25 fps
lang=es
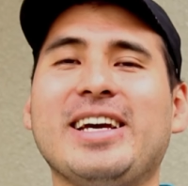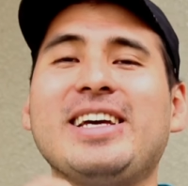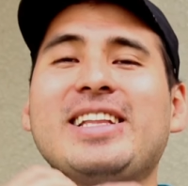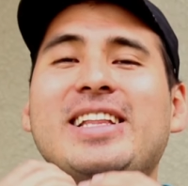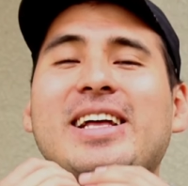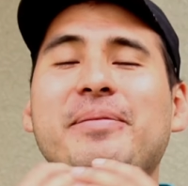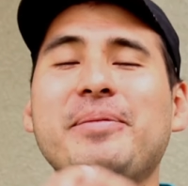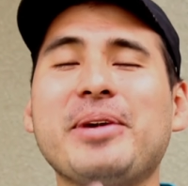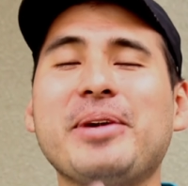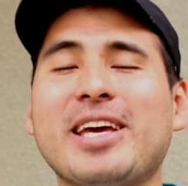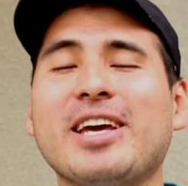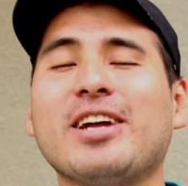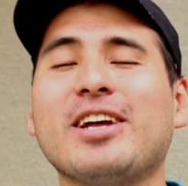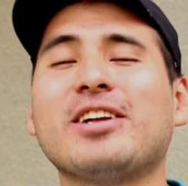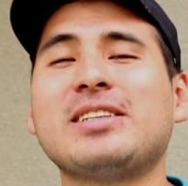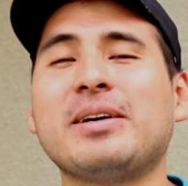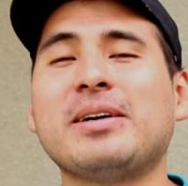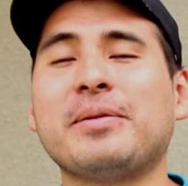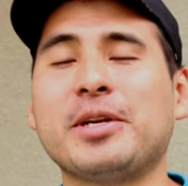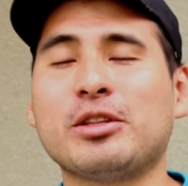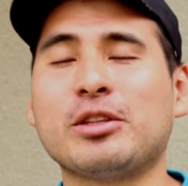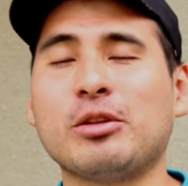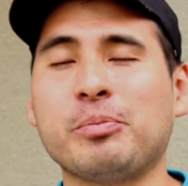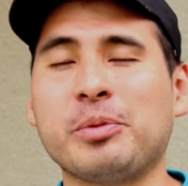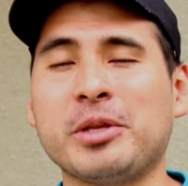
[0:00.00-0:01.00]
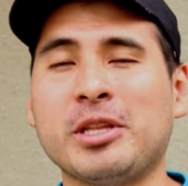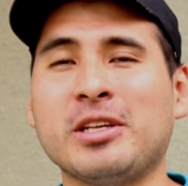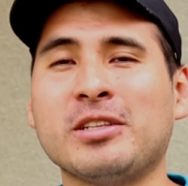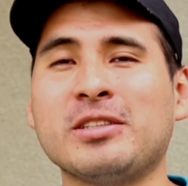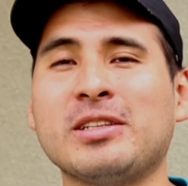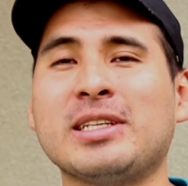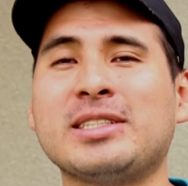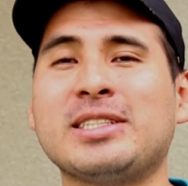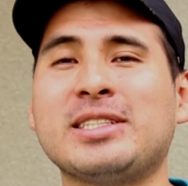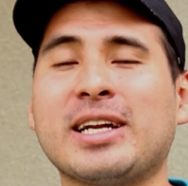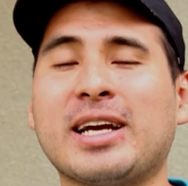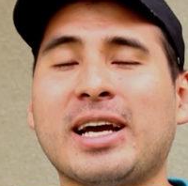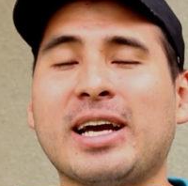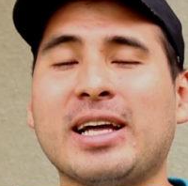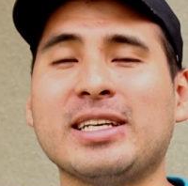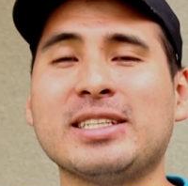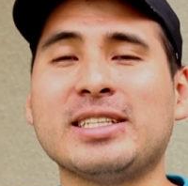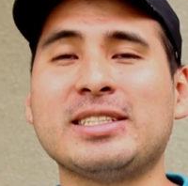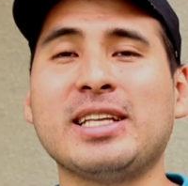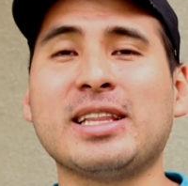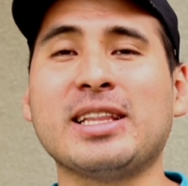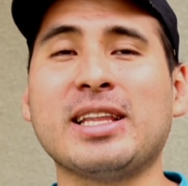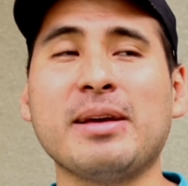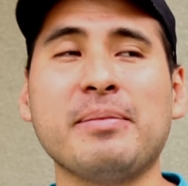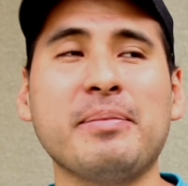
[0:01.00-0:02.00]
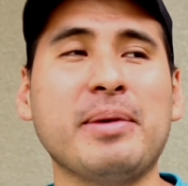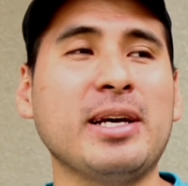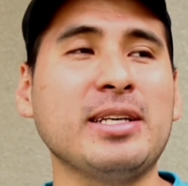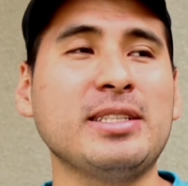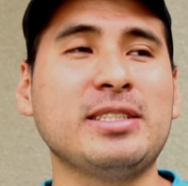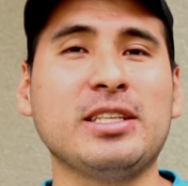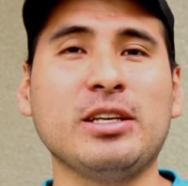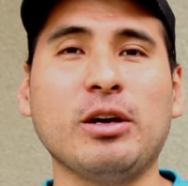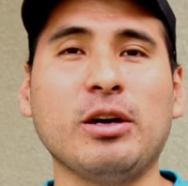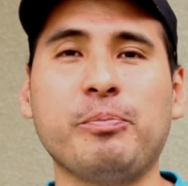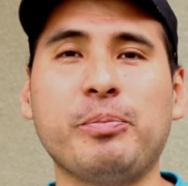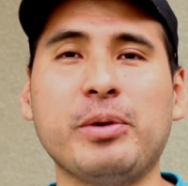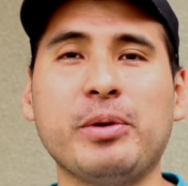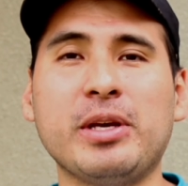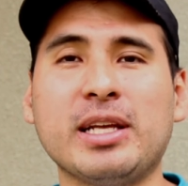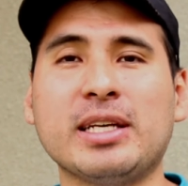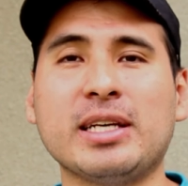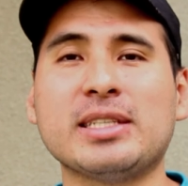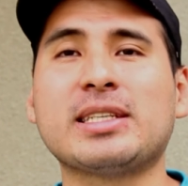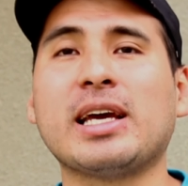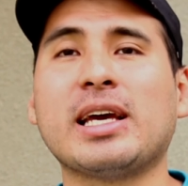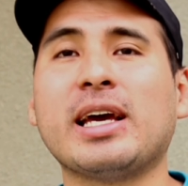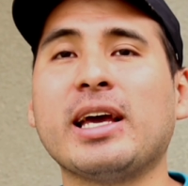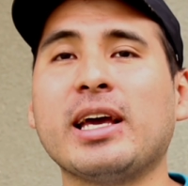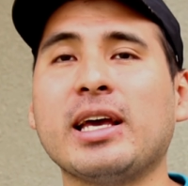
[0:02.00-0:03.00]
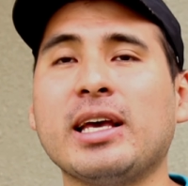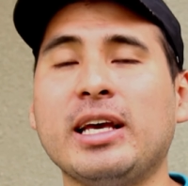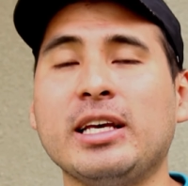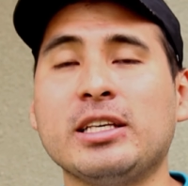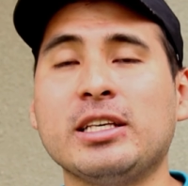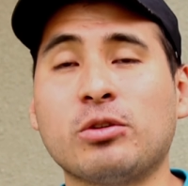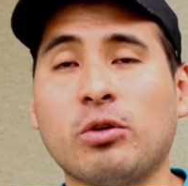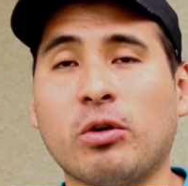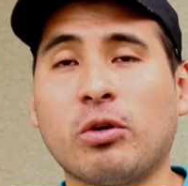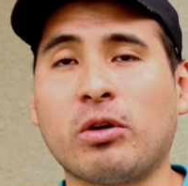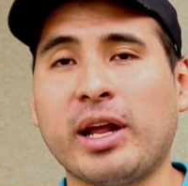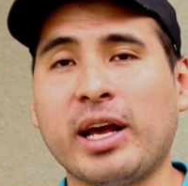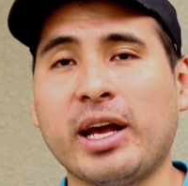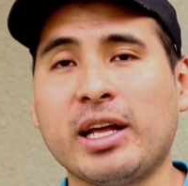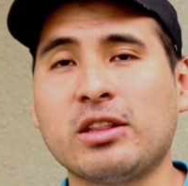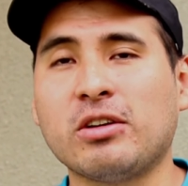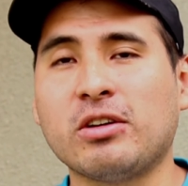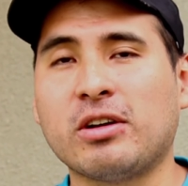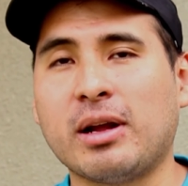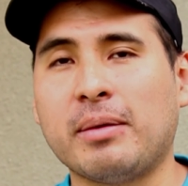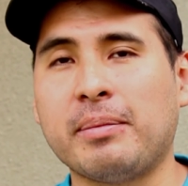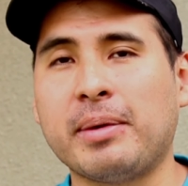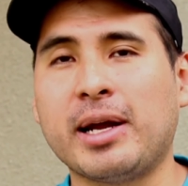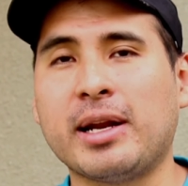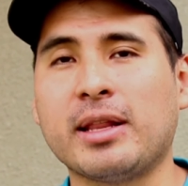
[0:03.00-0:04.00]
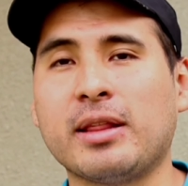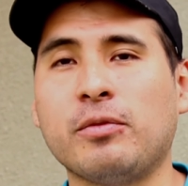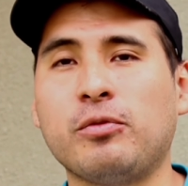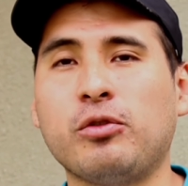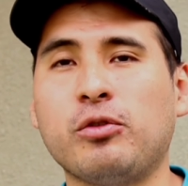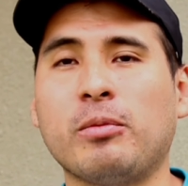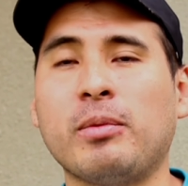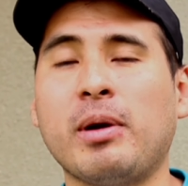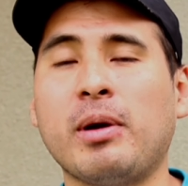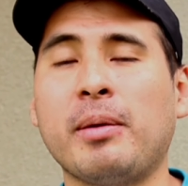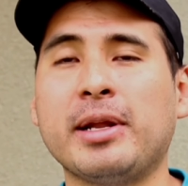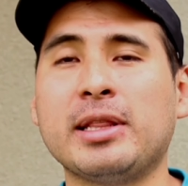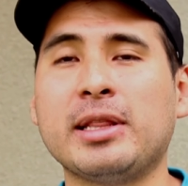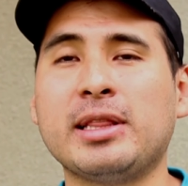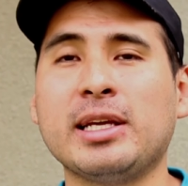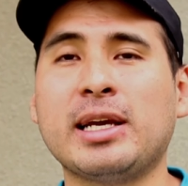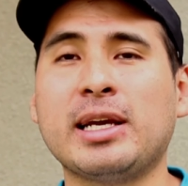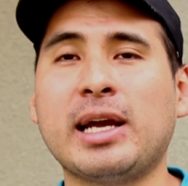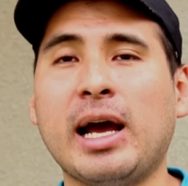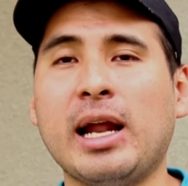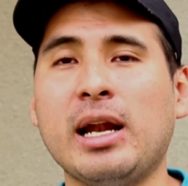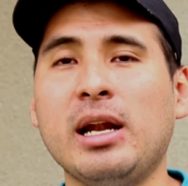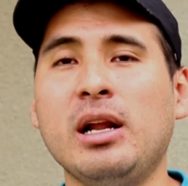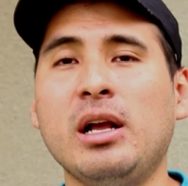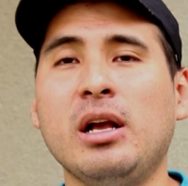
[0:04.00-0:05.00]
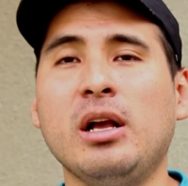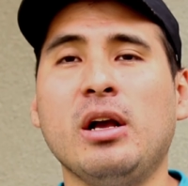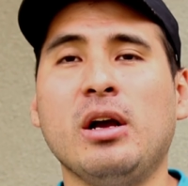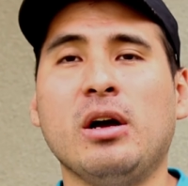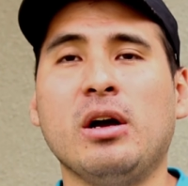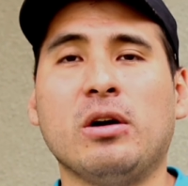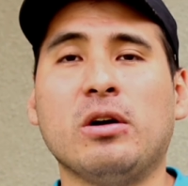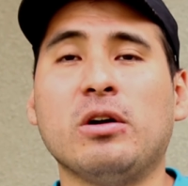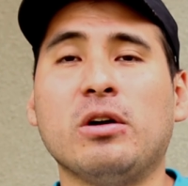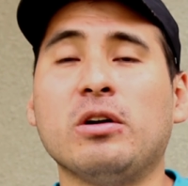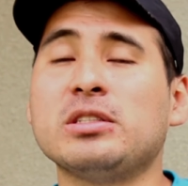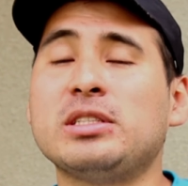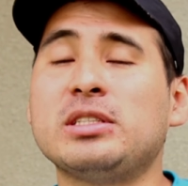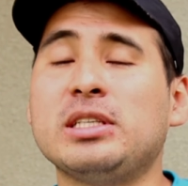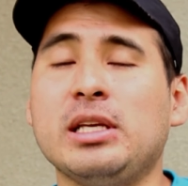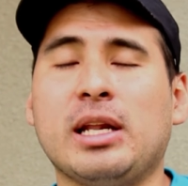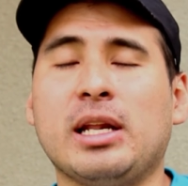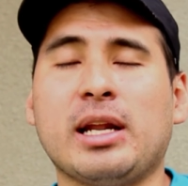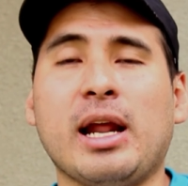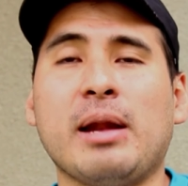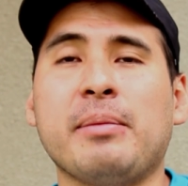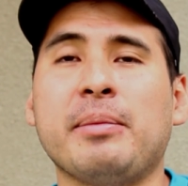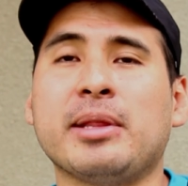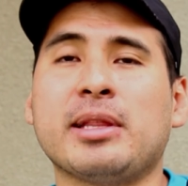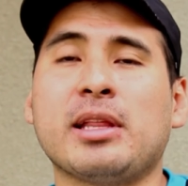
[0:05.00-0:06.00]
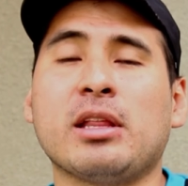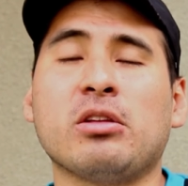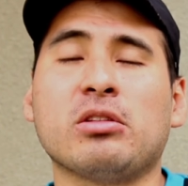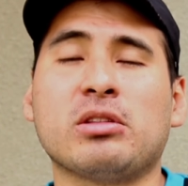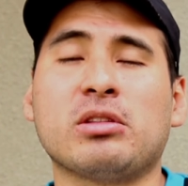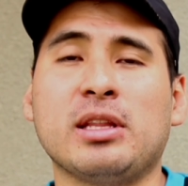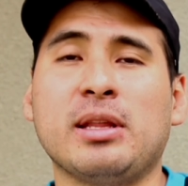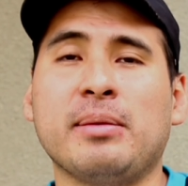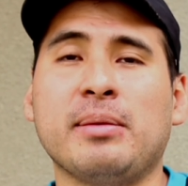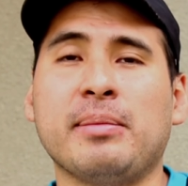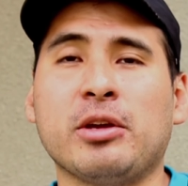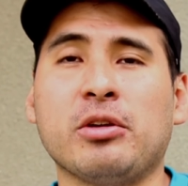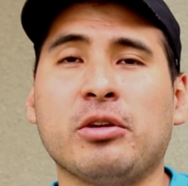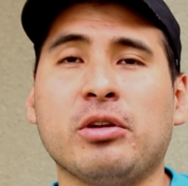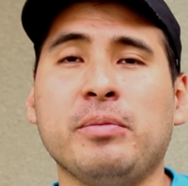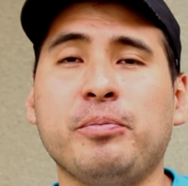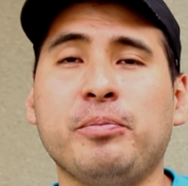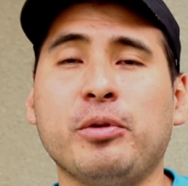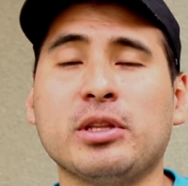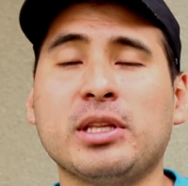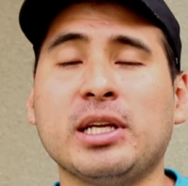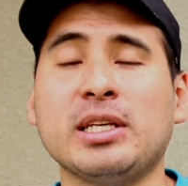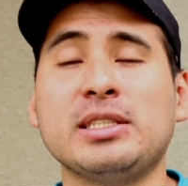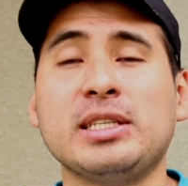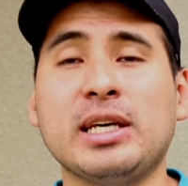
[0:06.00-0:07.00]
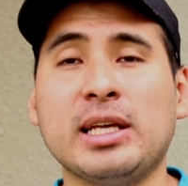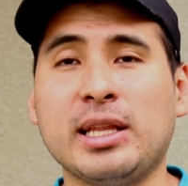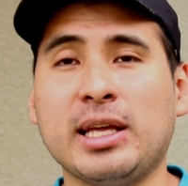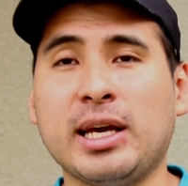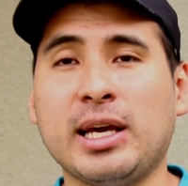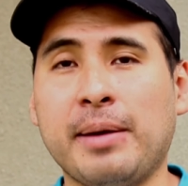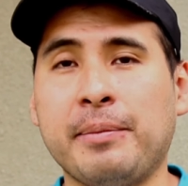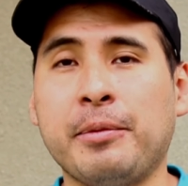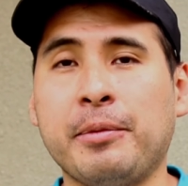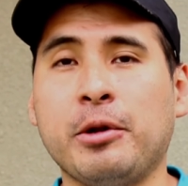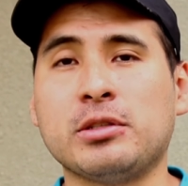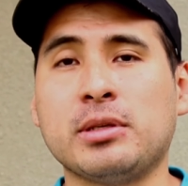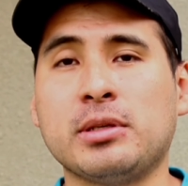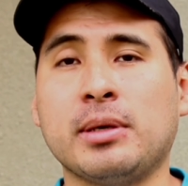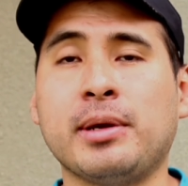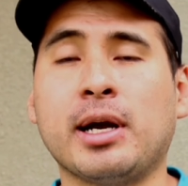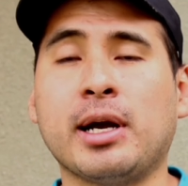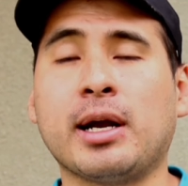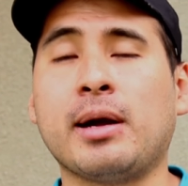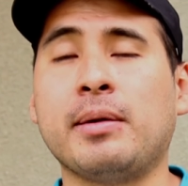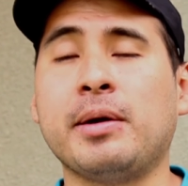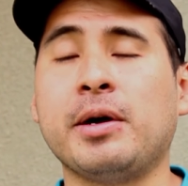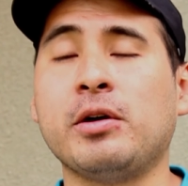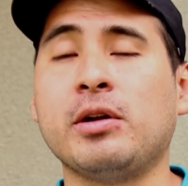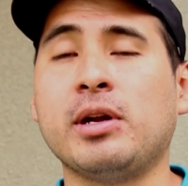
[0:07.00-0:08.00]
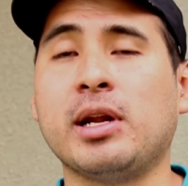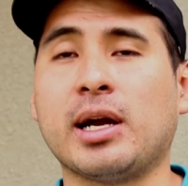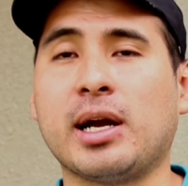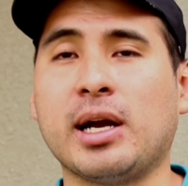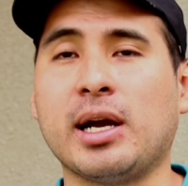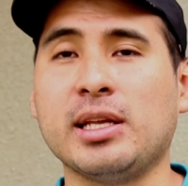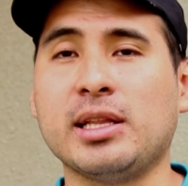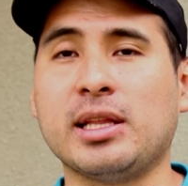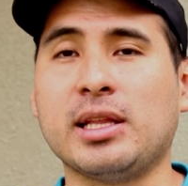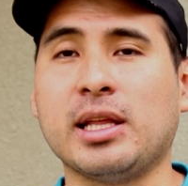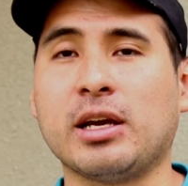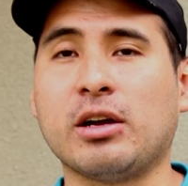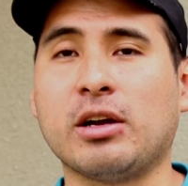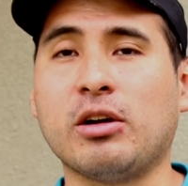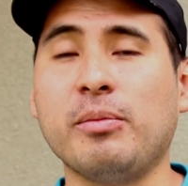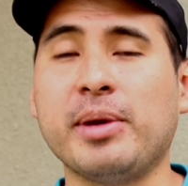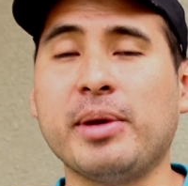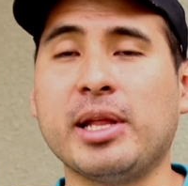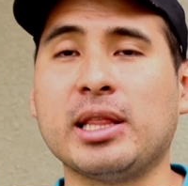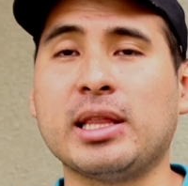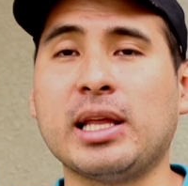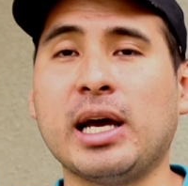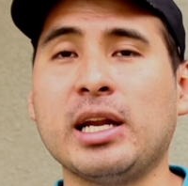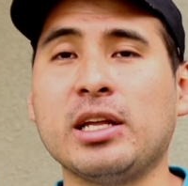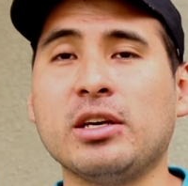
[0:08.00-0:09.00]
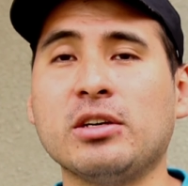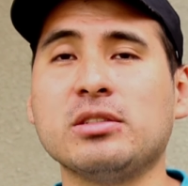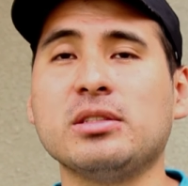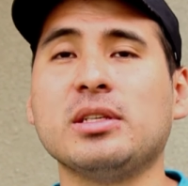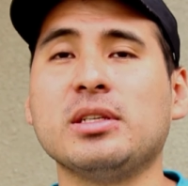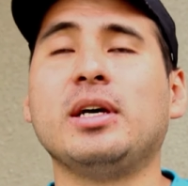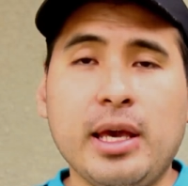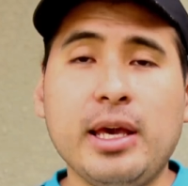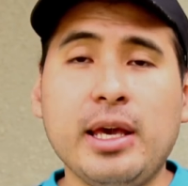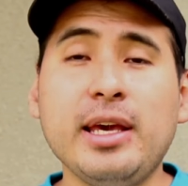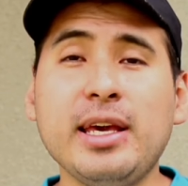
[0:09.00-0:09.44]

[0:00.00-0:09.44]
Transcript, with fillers: Y también quiero saber tu opinión acerca de este tema, si opinas que es correcto grabar de forma vertical o si realmente no tiene mayor importancia, déjamelo saber acá abajo en la cajita de comentarios.